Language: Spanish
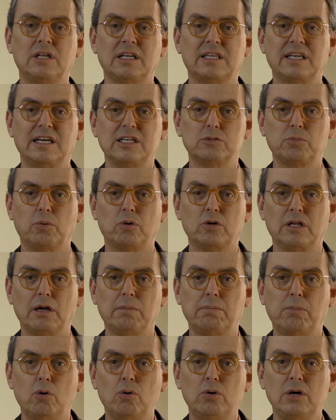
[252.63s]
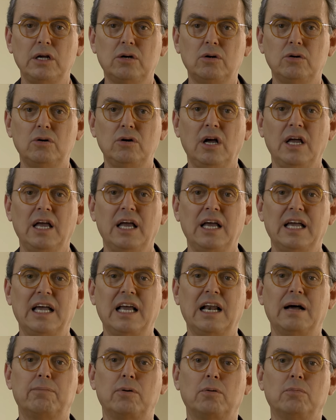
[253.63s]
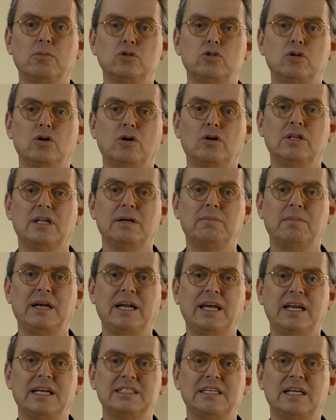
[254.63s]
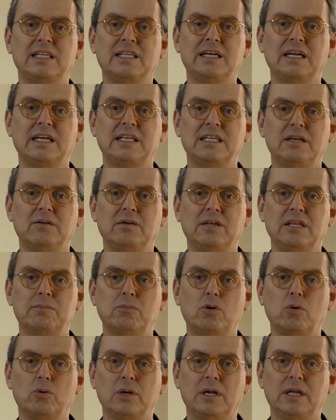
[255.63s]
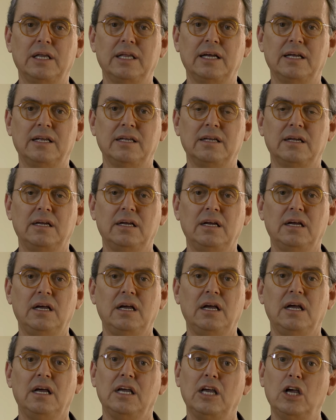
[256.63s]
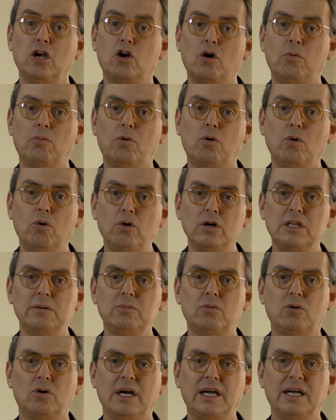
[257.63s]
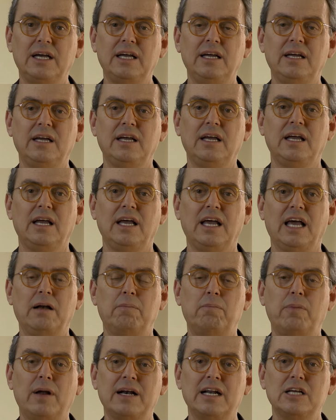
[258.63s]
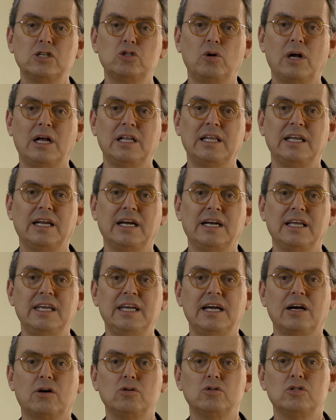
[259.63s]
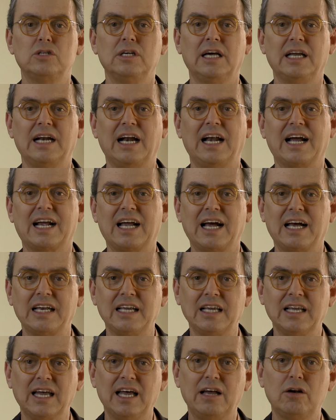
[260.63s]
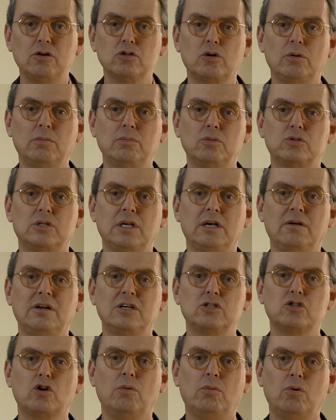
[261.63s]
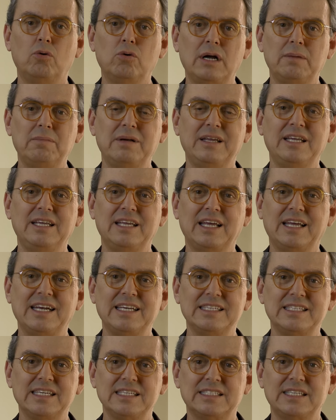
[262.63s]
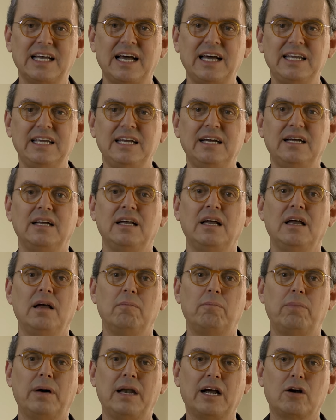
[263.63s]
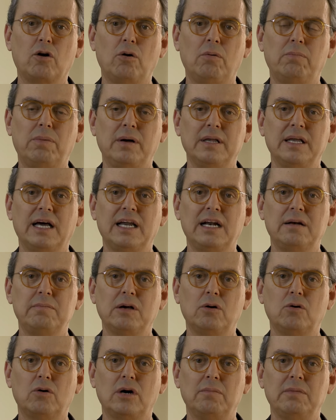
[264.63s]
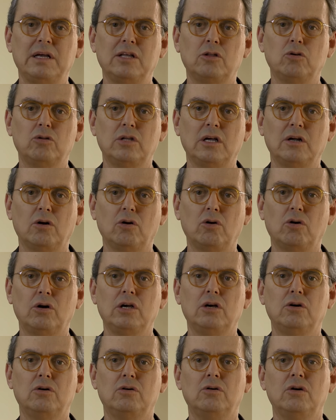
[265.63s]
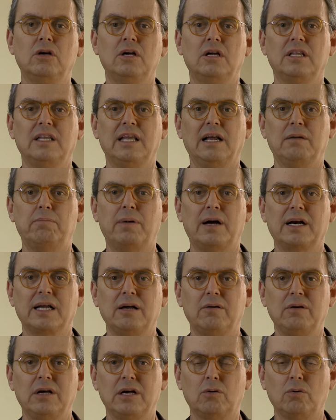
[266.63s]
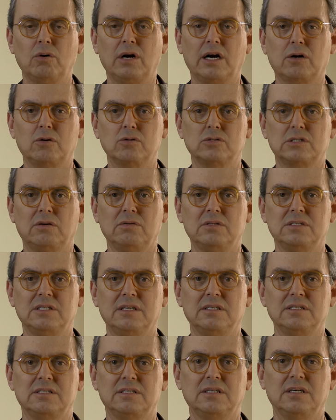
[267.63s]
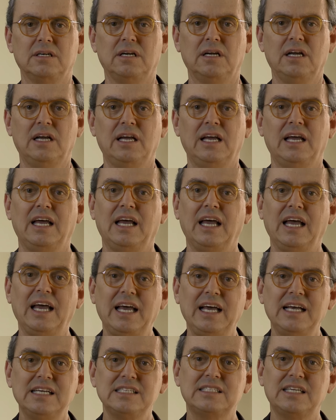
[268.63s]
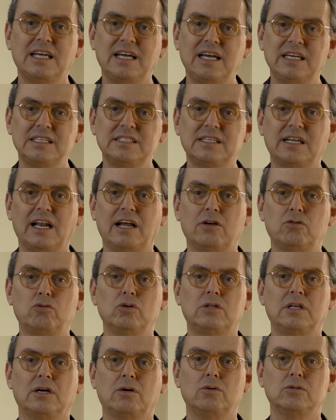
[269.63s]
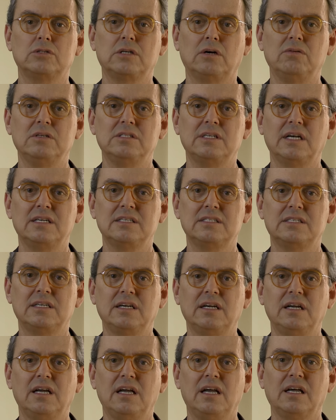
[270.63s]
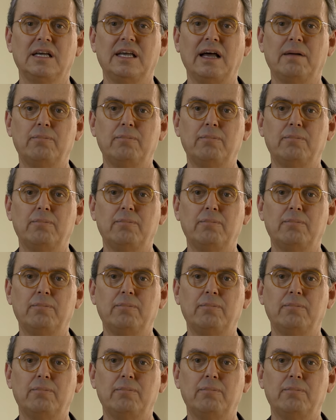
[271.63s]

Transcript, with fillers: del transporte público y la promoción de maneras alternativas de movilidad. Y como último eje, el Plan Nacional de Energía considera la calidad de los combustibles como una medida necesaria para acompañar el mejoramiento tecnológico del parque vehicular costarricense. Esta es la ruta costarricense que